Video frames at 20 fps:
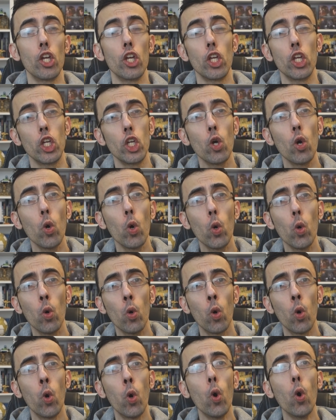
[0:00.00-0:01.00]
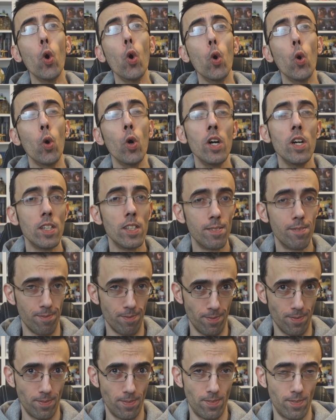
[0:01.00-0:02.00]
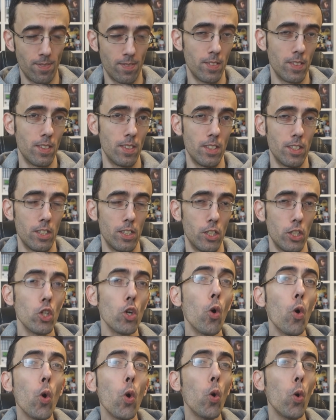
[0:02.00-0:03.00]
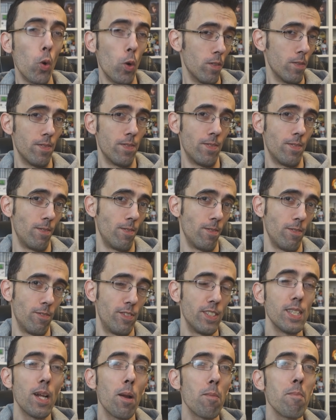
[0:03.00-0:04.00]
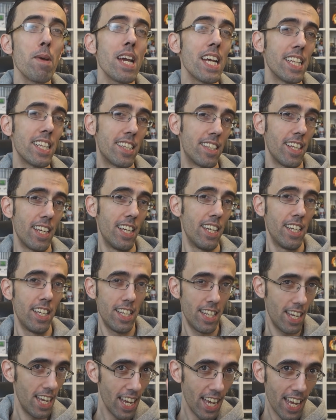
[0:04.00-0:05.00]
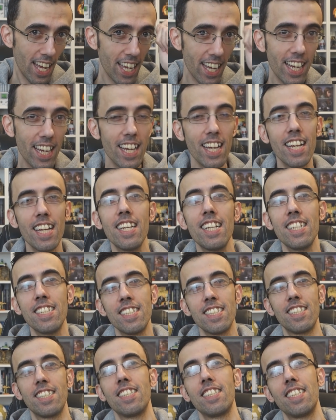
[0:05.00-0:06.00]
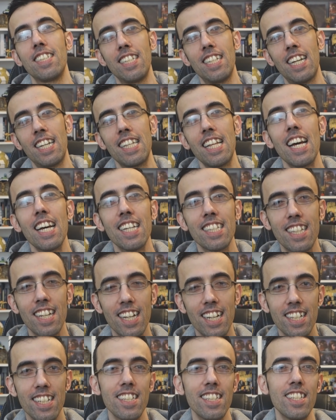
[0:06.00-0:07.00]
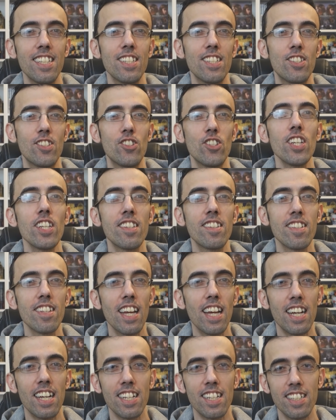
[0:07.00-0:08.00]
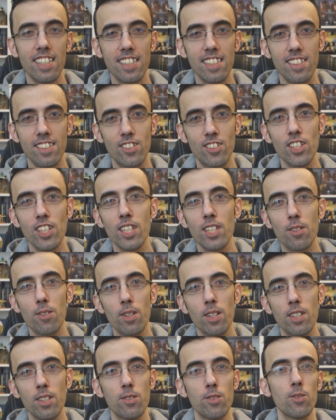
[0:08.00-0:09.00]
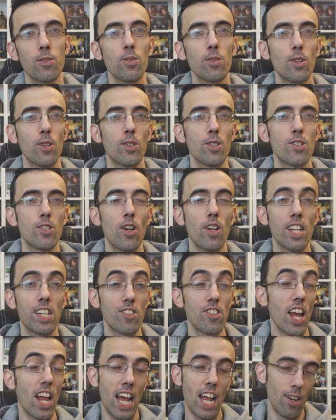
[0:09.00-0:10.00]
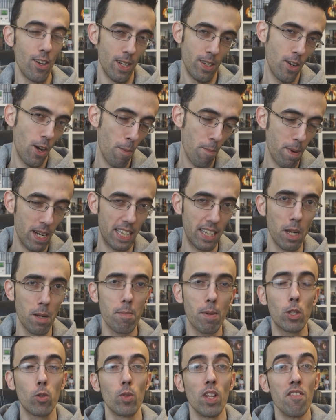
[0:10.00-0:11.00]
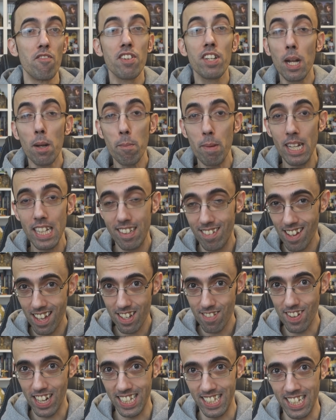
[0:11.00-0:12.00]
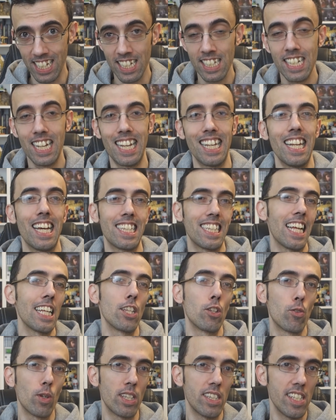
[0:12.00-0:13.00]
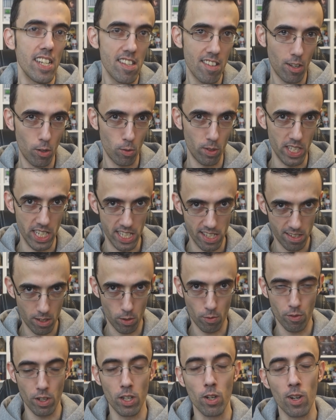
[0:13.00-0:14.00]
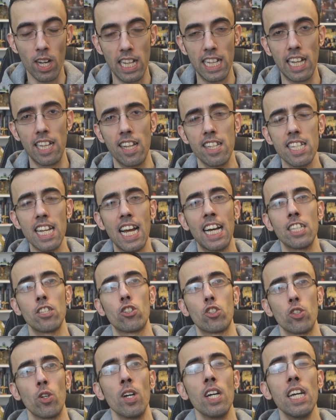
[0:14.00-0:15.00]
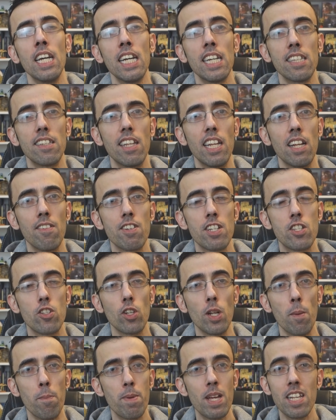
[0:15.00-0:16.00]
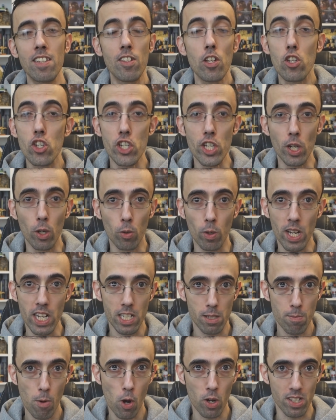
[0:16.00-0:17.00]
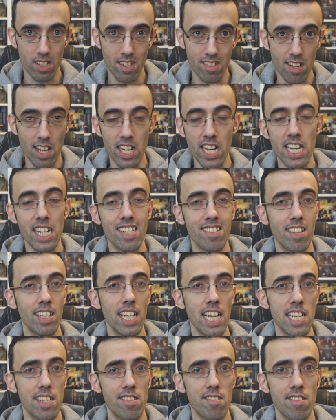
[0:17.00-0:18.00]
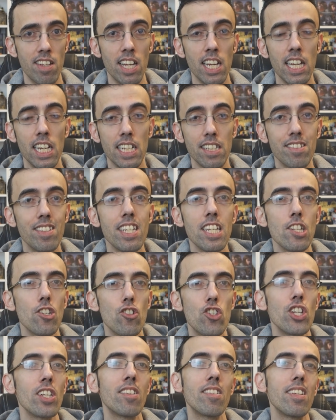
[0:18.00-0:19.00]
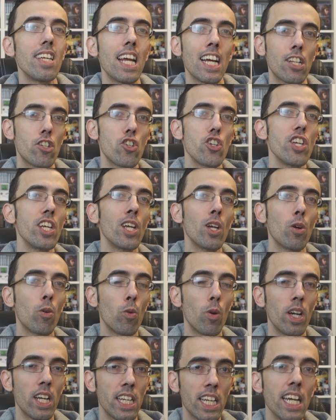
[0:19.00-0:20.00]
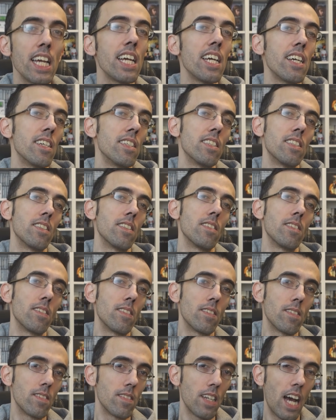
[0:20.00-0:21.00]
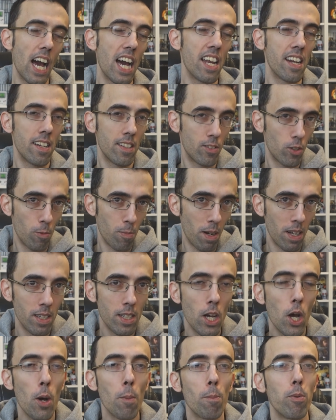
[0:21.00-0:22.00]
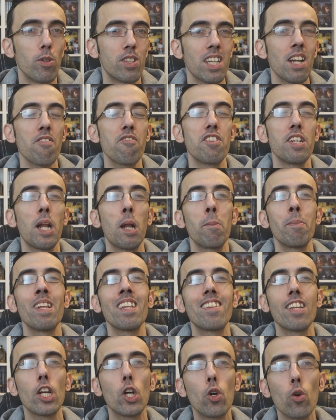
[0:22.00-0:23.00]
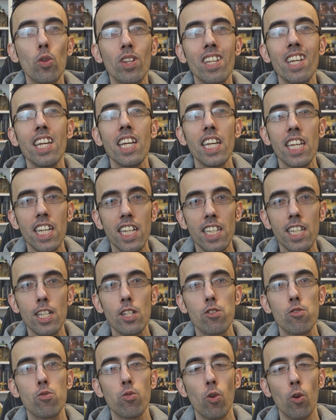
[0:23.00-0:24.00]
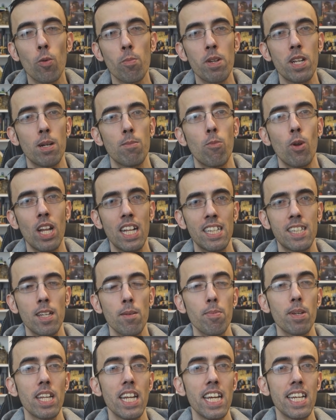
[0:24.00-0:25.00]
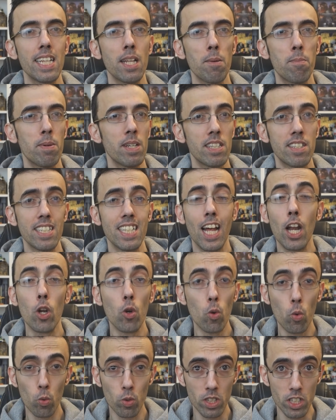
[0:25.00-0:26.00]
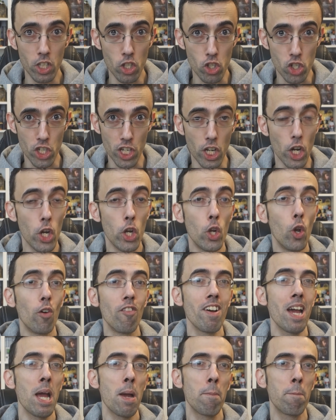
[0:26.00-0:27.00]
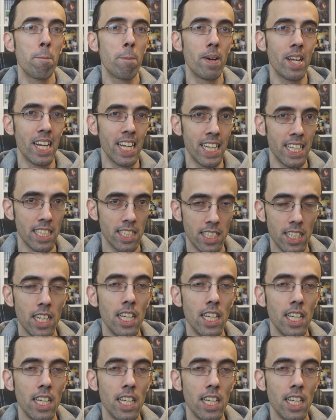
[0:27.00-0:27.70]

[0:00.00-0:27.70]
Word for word: Yuhu! Yuhu! Finalmente! E la data di GTA 5 su console XG. Allora, no, a parte le battute. Finalmente è arrivata la tanto attesa notizia, ovvero la data di lancio della versione PS5, Xbox Series X ed S di GTA 5 che eh, insomma potrà finalmente godere del suo mirabolante upgrade a partire dall'11 novembre